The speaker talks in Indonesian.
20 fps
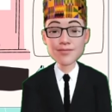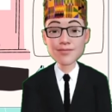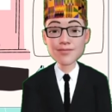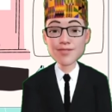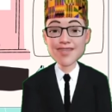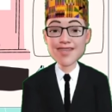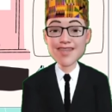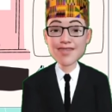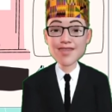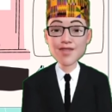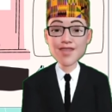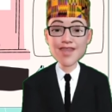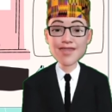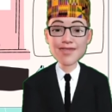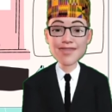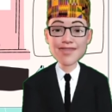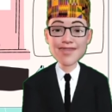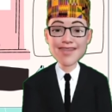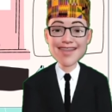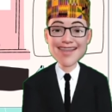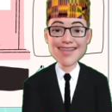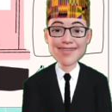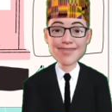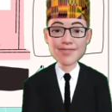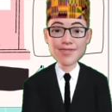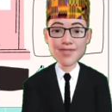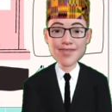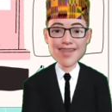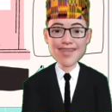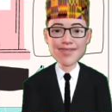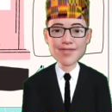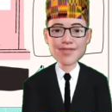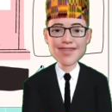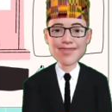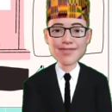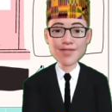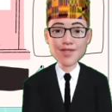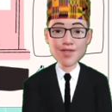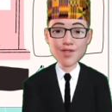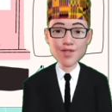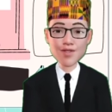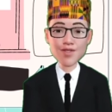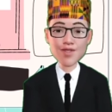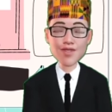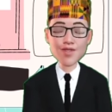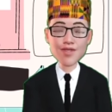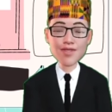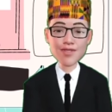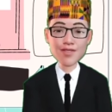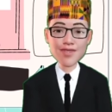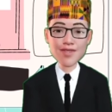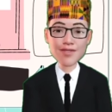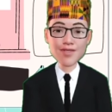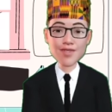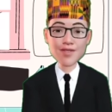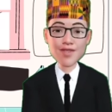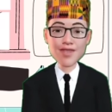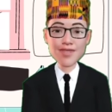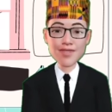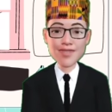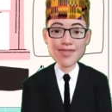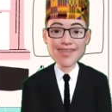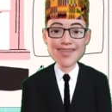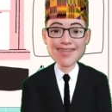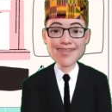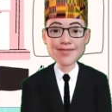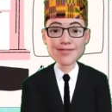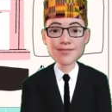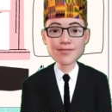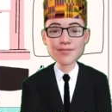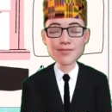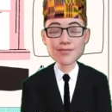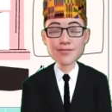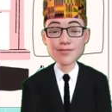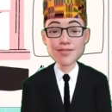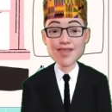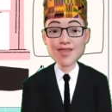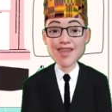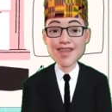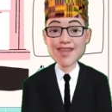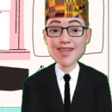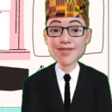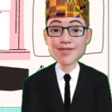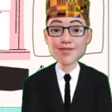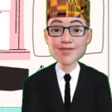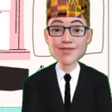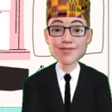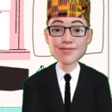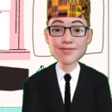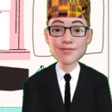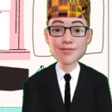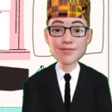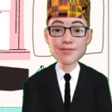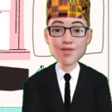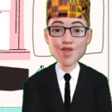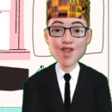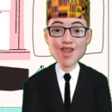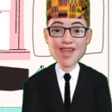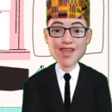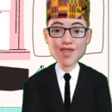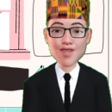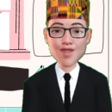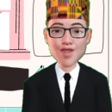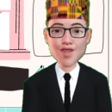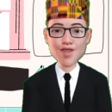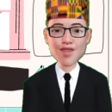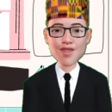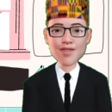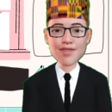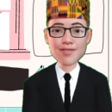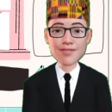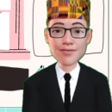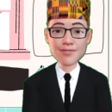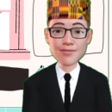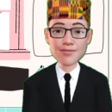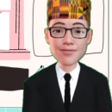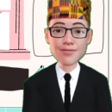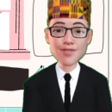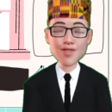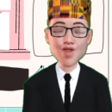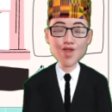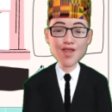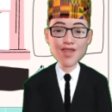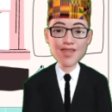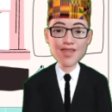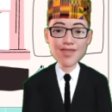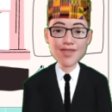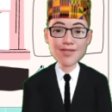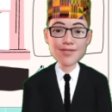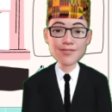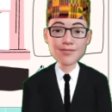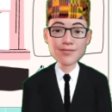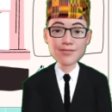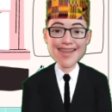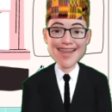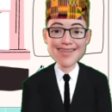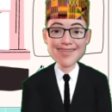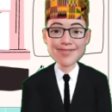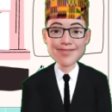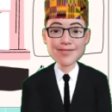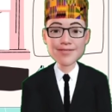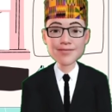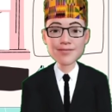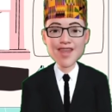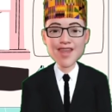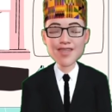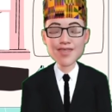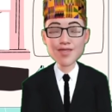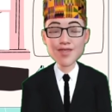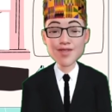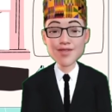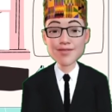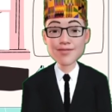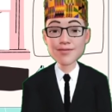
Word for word: kita perhatikan sebagian huruf-huruf seperti lam, wawu, ro, dan of.